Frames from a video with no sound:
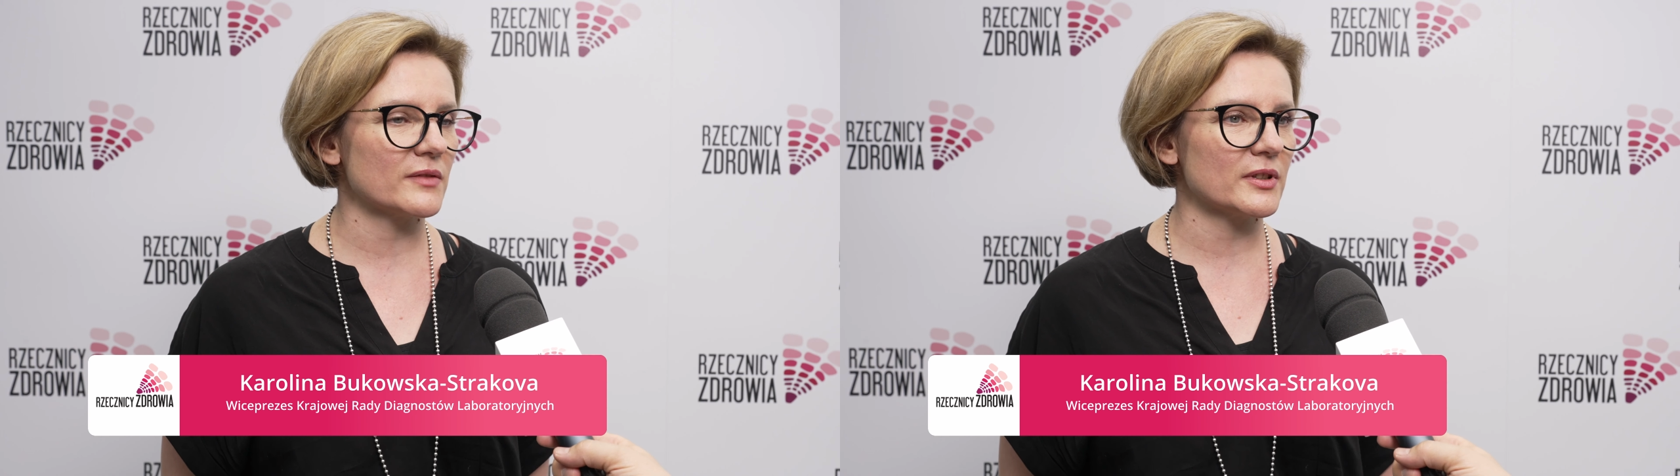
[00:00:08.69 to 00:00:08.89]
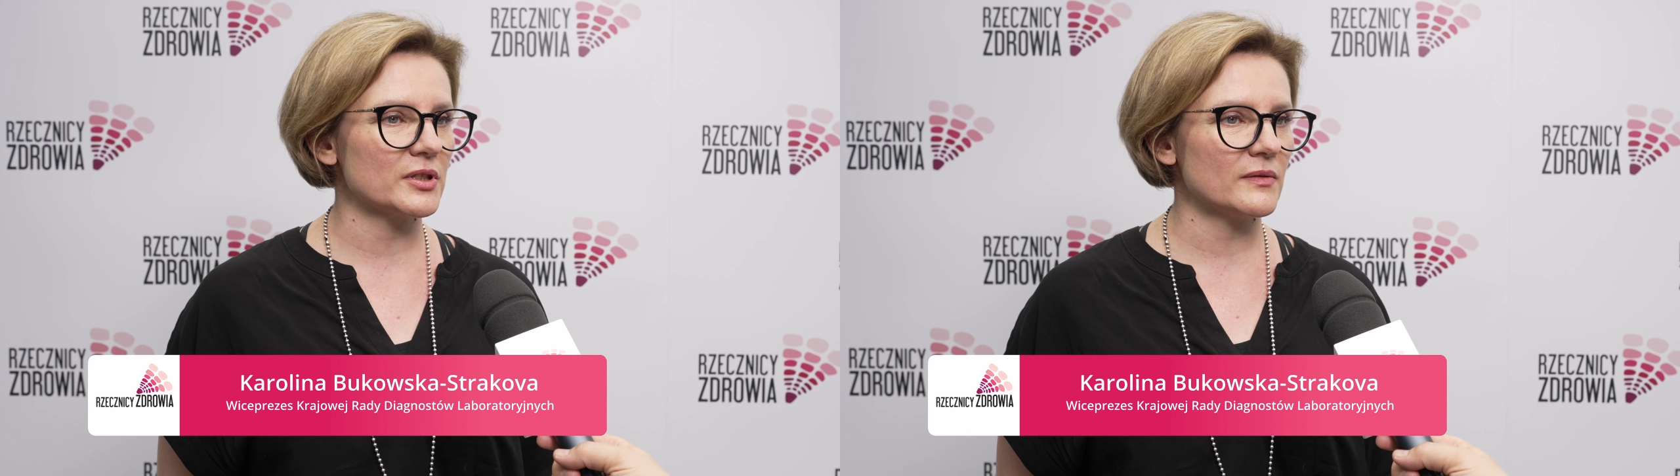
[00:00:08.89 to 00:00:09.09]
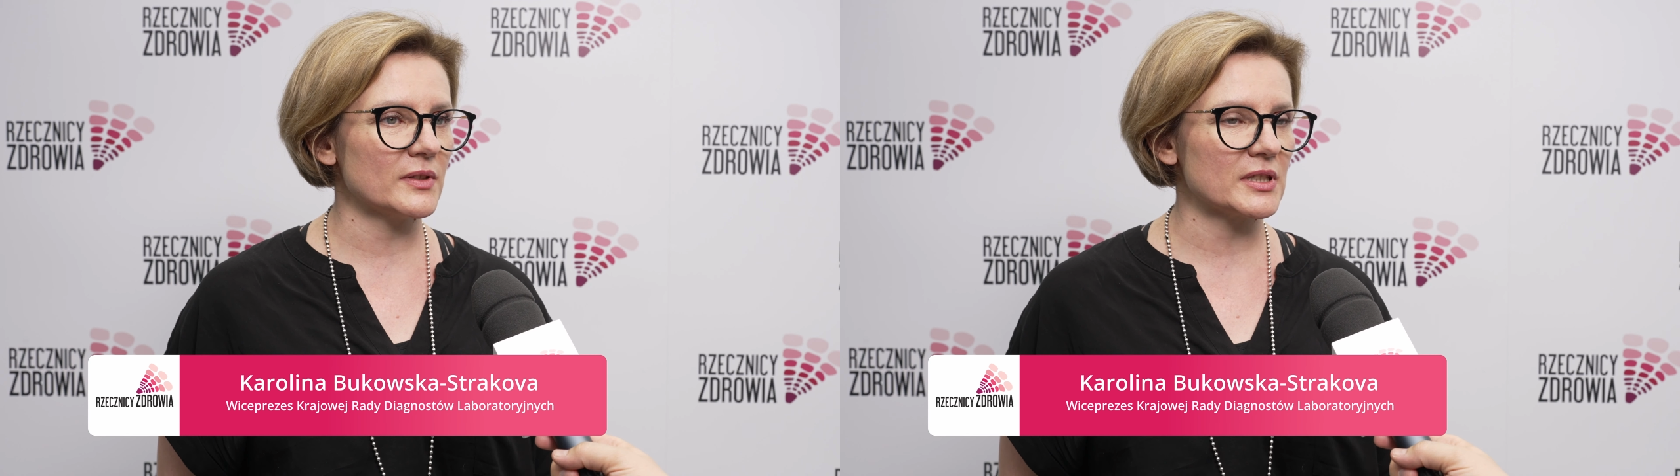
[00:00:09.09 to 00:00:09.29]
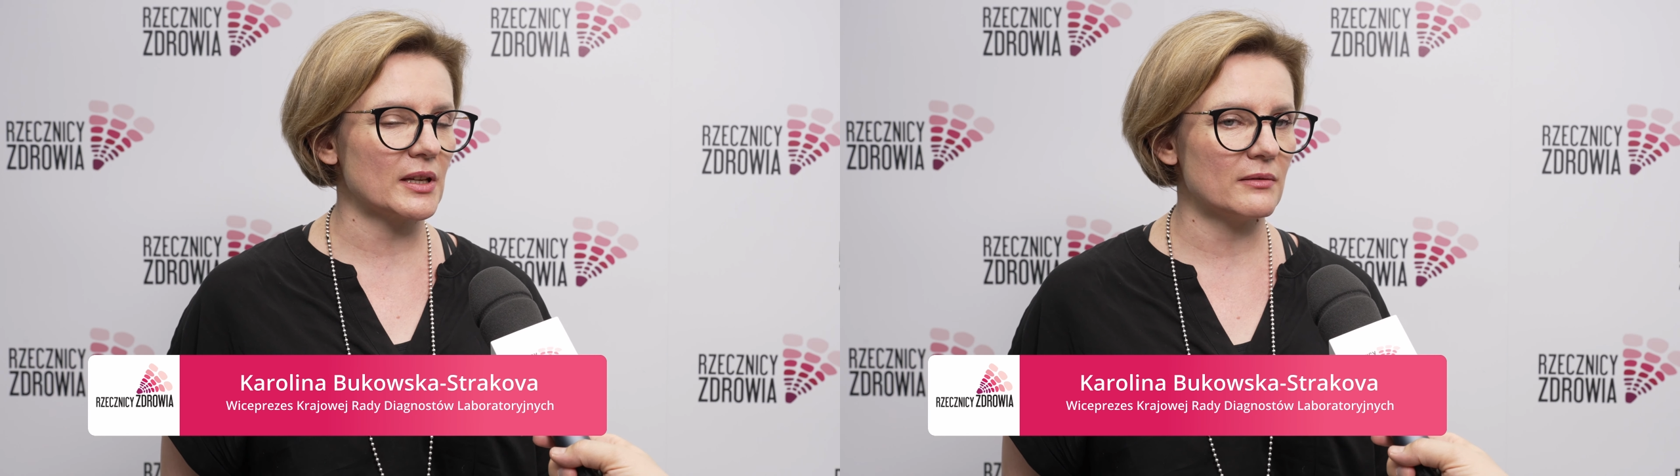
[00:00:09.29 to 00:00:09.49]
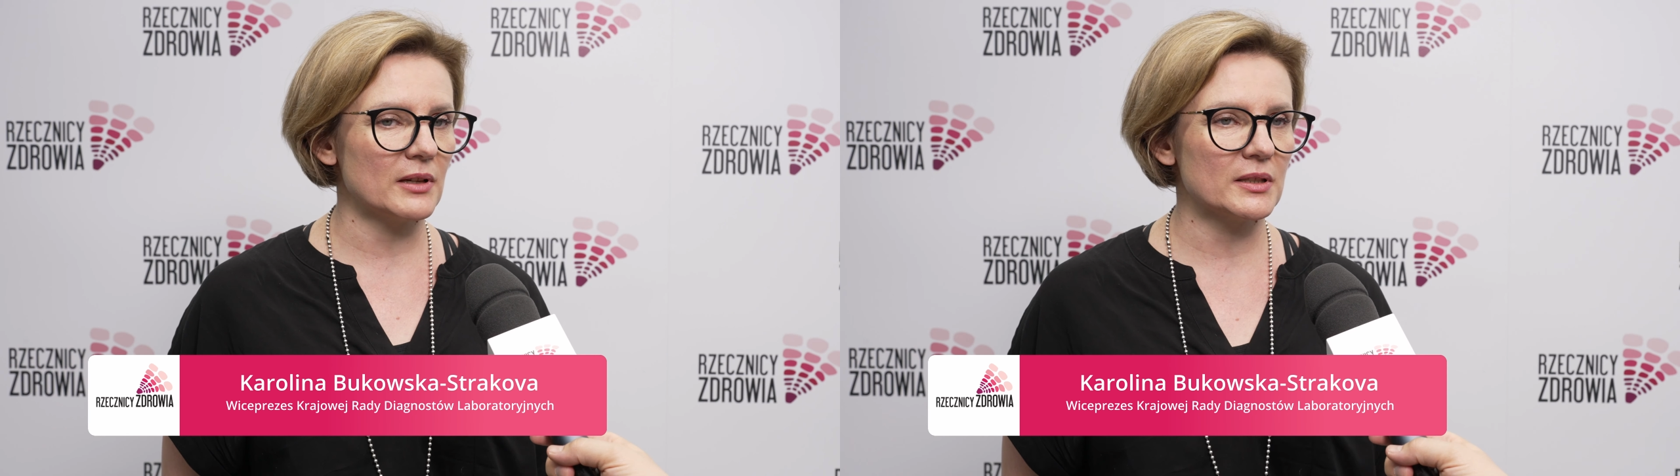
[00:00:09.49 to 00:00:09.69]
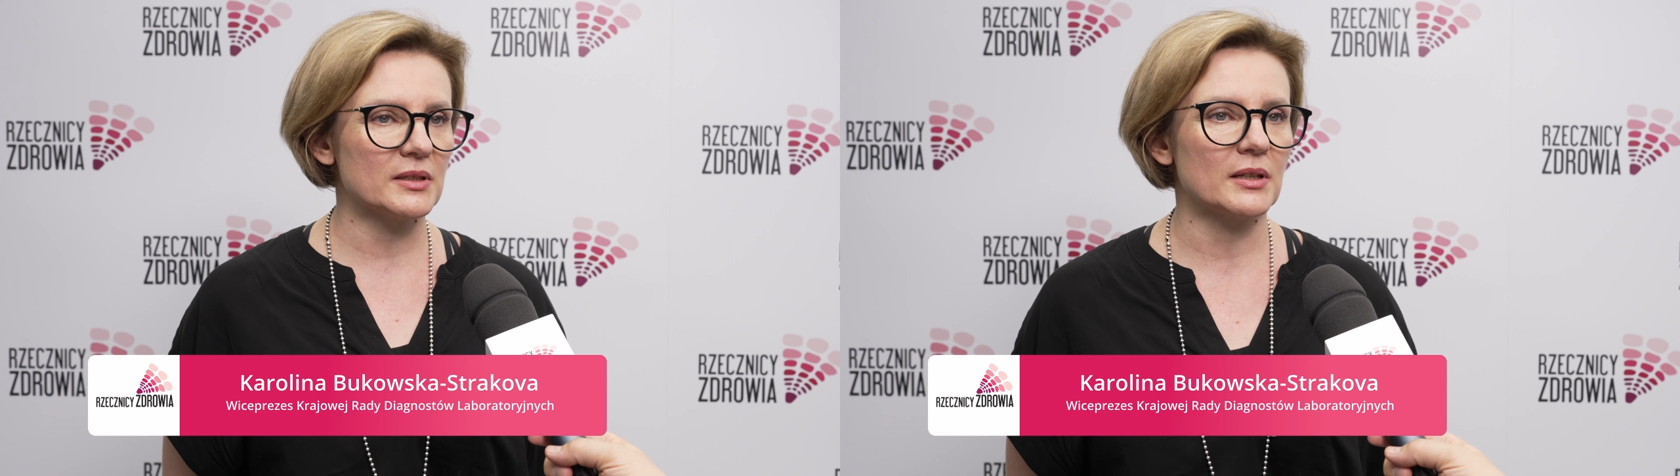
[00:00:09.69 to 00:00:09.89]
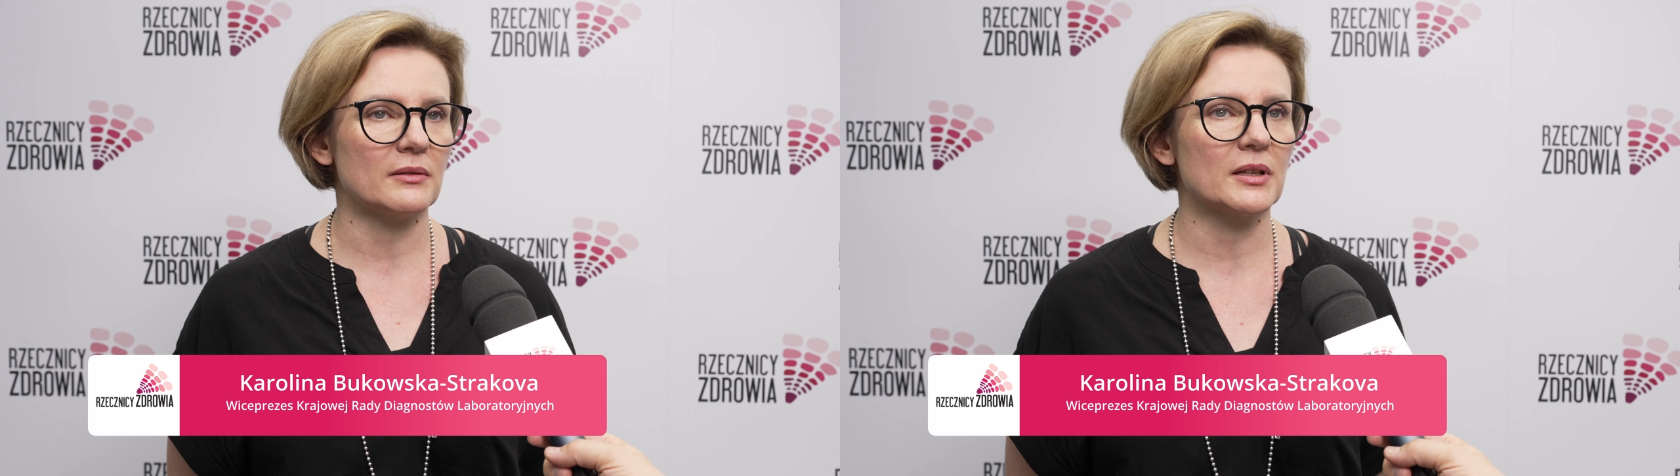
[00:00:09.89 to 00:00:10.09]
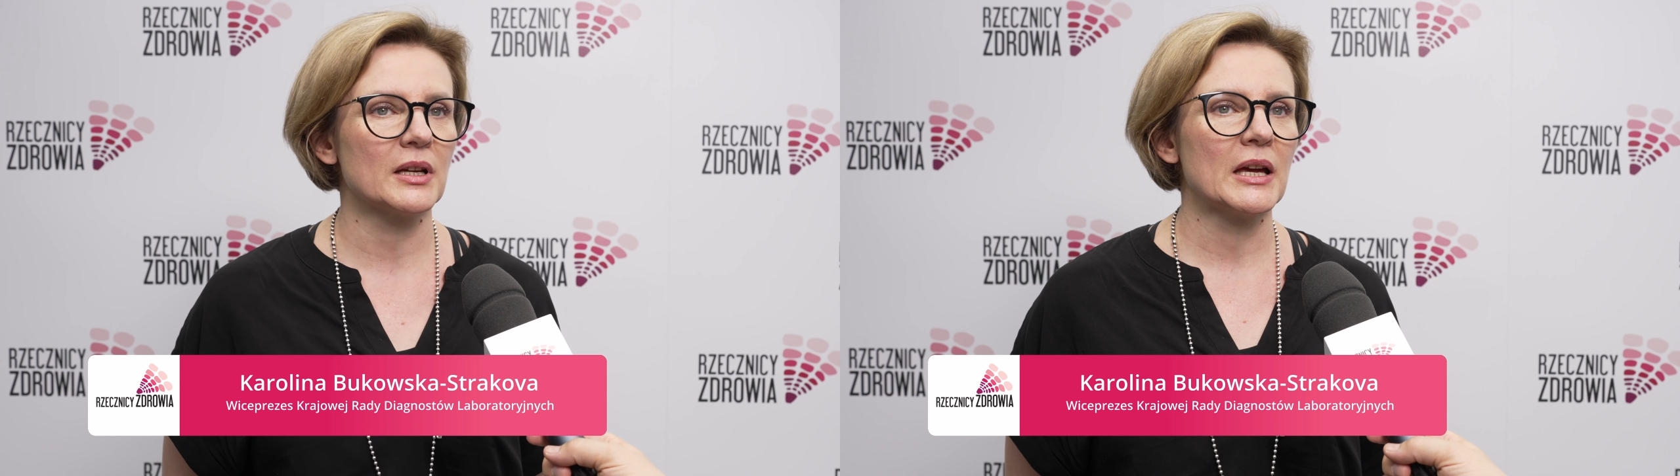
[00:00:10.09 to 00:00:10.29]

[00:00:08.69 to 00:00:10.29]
właściwie cała, cała,